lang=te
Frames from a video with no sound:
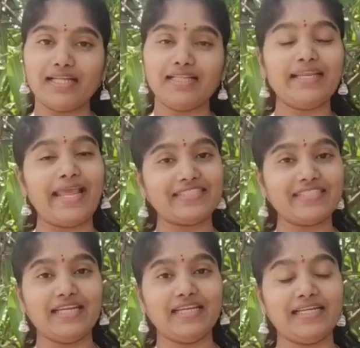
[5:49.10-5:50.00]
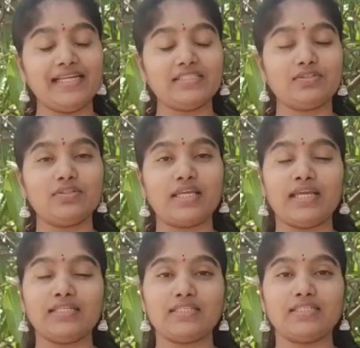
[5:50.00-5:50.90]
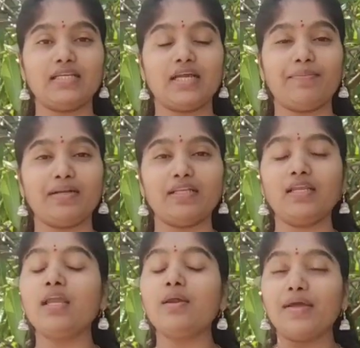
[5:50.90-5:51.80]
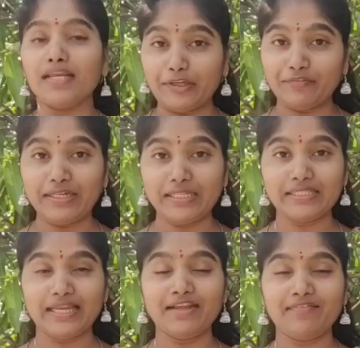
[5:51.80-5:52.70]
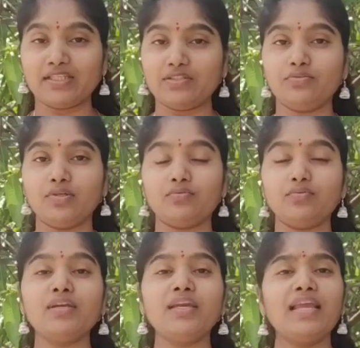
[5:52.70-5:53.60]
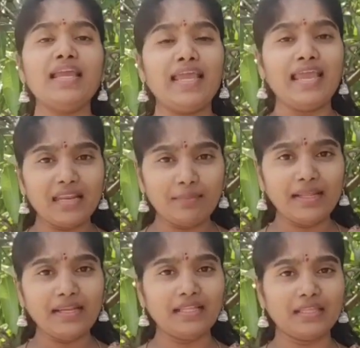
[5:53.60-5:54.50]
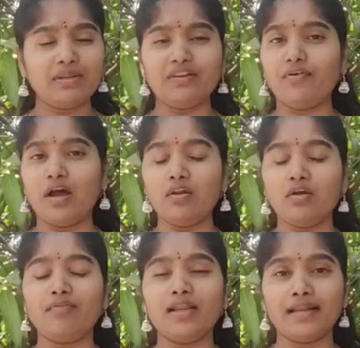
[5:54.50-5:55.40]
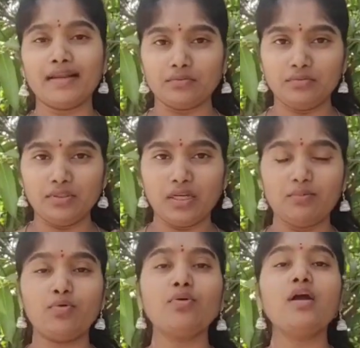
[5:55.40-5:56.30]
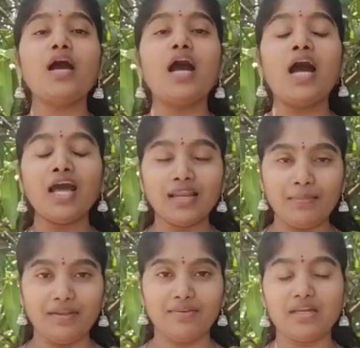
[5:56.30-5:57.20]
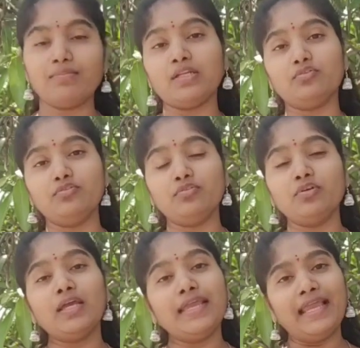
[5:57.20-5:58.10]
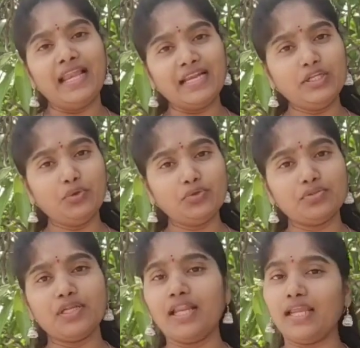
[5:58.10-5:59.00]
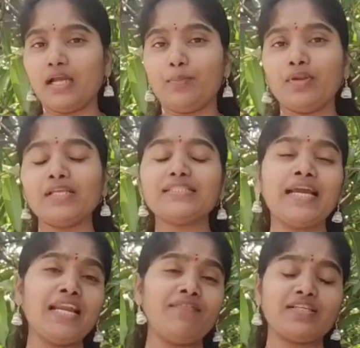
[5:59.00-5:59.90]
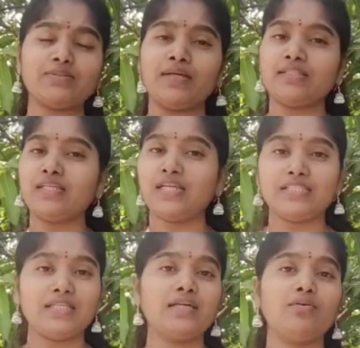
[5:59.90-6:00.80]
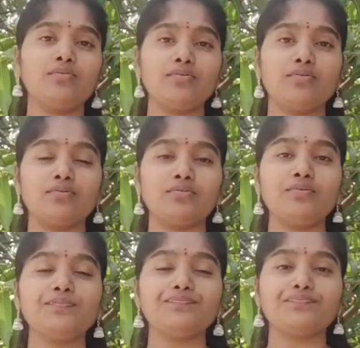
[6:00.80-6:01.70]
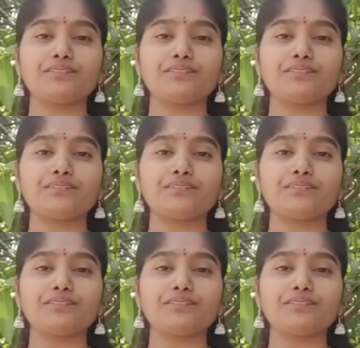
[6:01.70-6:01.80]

వాటర్ అనేది న్యాచురల్ ఇంగ్రీడియంట్స్తో తయారు చేసింది కాబట్టి మనకి ఎటువంటి సైడ్ ఎఫెక్ట్స్ ఉండవు ఏ రెమెడీని అయితే మనం ఫాలో అవ్వాలి అని అనుకుంటున్నామో ఆ రెమెడీ వల్ల మనకు ఎలాంటి యూజ్ ఉన్నా లేకపోయినా సైడ్ ఎఫెక్ట్స్ మాత్రం ఖచ్చితంగా ఉండకూడదు